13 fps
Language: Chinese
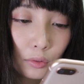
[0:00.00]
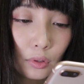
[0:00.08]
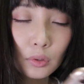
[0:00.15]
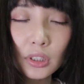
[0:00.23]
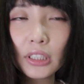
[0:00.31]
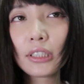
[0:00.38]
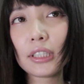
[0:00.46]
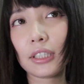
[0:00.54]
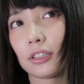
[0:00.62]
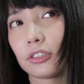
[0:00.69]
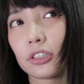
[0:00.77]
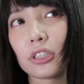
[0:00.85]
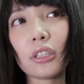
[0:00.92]
所以近
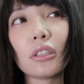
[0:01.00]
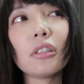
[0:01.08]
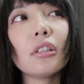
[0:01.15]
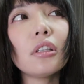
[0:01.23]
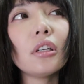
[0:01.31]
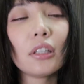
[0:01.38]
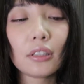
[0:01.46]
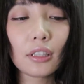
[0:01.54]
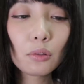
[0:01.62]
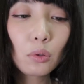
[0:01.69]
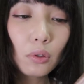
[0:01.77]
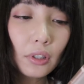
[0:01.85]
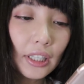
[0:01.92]
一色。
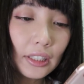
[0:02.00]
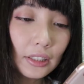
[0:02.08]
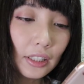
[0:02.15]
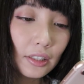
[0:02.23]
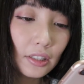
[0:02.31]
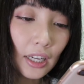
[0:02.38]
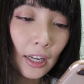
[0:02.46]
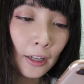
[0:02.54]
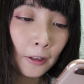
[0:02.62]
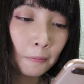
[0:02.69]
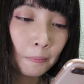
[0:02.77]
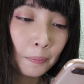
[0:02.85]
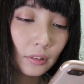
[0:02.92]
那如果可以增
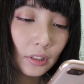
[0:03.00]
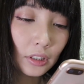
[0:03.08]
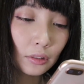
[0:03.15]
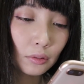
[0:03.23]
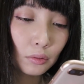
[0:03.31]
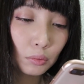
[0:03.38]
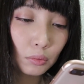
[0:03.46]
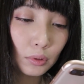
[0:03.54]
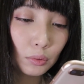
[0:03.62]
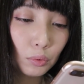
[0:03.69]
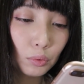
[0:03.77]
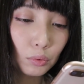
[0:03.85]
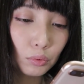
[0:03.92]
加？金珠
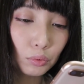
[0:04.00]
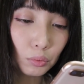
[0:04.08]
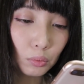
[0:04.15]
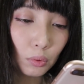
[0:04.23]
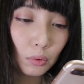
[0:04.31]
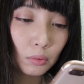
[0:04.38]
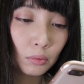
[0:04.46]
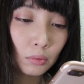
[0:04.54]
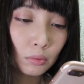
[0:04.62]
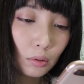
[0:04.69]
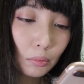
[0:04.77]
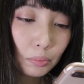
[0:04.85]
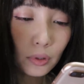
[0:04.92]
跟绿珠，
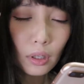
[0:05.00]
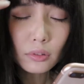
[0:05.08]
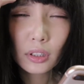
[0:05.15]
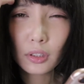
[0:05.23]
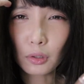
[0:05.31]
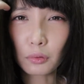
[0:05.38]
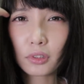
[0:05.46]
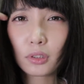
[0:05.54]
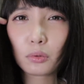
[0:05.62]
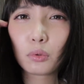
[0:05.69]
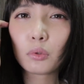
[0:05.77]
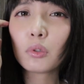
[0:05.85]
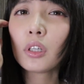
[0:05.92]
因为不知道这个有机
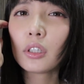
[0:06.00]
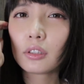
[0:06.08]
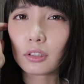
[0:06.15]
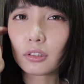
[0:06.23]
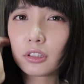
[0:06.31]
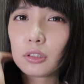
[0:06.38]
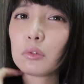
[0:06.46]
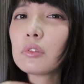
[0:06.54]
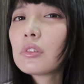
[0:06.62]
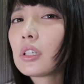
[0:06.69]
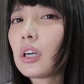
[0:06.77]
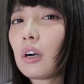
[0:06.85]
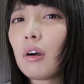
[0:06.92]
率的几率
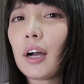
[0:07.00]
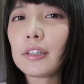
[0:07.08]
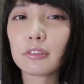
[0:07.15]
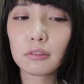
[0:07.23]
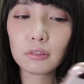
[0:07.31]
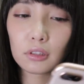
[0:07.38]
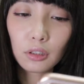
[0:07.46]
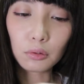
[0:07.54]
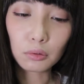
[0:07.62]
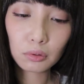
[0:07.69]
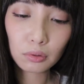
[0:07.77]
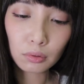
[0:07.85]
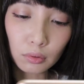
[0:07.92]
是高还是低，
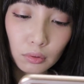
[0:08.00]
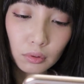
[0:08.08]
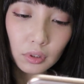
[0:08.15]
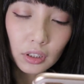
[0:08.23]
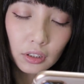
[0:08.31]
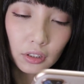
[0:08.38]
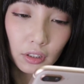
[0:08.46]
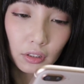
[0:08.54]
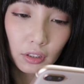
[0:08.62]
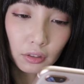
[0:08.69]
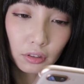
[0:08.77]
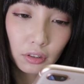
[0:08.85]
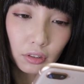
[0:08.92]
就是也只能
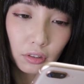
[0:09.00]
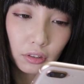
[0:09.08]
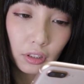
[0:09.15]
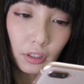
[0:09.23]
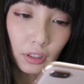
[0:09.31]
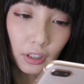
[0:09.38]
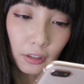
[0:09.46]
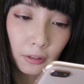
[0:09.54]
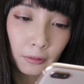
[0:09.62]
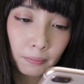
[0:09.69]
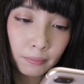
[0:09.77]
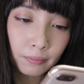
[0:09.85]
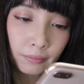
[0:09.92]
等实测了。
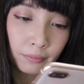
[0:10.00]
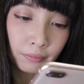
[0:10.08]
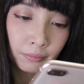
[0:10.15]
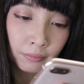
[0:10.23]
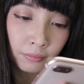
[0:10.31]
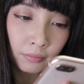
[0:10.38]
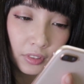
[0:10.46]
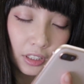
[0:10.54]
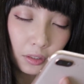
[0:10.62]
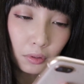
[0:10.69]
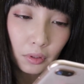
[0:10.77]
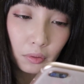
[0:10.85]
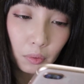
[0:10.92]

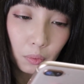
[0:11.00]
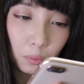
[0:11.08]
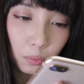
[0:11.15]
但因为